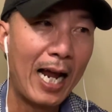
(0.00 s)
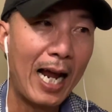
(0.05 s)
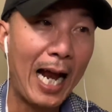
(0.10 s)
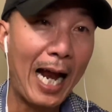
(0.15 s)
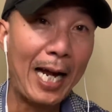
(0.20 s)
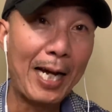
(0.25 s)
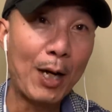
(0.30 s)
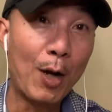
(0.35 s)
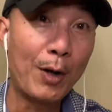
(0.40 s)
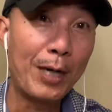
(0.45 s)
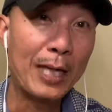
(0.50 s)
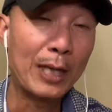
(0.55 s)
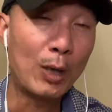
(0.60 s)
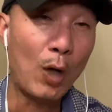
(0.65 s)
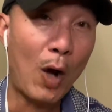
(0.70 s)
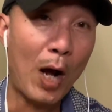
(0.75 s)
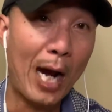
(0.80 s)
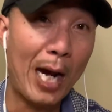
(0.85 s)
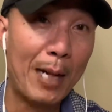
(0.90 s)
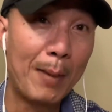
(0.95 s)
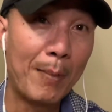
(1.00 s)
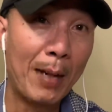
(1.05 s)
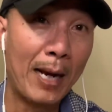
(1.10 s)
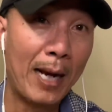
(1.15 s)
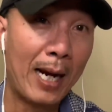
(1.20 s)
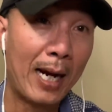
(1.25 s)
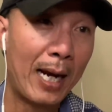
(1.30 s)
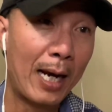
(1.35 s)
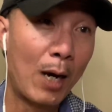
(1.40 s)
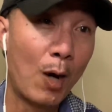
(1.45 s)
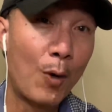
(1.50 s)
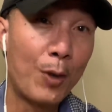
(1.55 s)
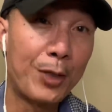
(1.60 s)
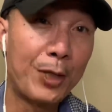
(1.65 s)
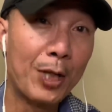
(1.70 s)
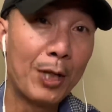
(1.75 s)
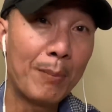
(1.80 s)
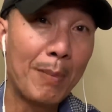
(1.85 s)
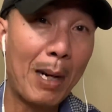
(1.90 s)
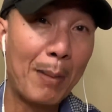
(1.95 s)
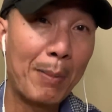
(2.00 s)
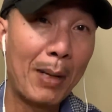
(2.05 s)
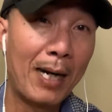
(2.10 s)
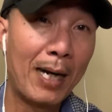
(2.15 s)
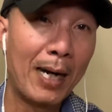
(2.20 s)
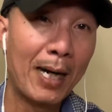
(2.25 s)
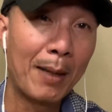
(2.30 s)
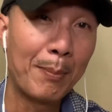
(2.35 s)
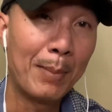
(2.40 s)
hay nói điện thoại mà ngồi trước mặt mình